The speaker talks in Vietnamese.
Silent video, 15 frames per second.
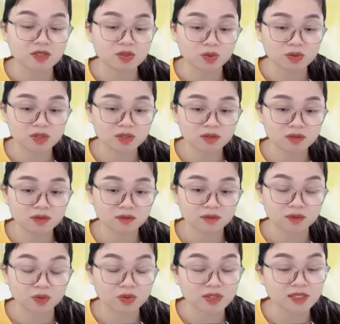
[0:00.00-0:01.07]
Sao phải trốn
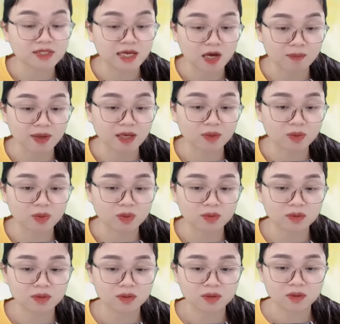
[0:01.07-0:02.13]
chứ Để tôi cho chào
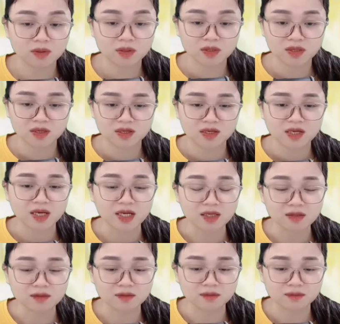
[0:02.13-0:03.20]
mẹ cô
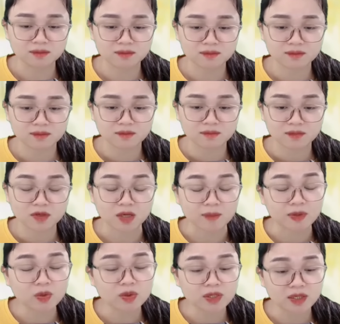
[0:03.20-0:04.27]
Ấy đừng
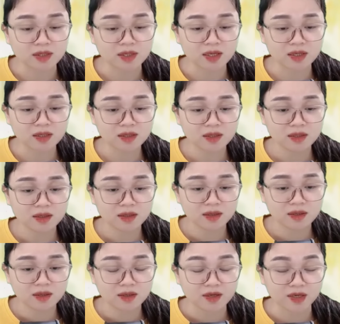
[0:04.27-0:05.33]
Đừng để mẹ tôi nhìn
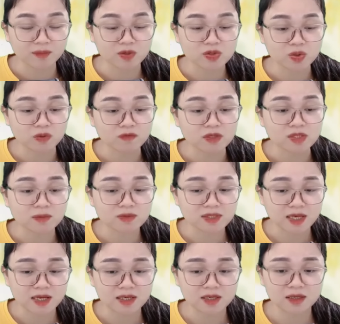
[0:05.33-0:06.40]
thấy Anh mau trốn
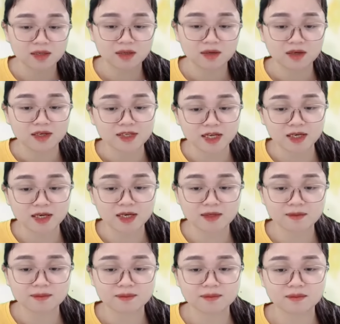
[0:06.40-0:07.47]
vào trong xe đi
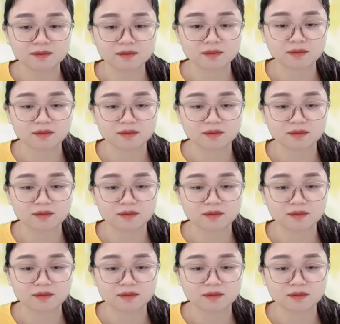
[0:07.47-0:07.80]
Nhanh lên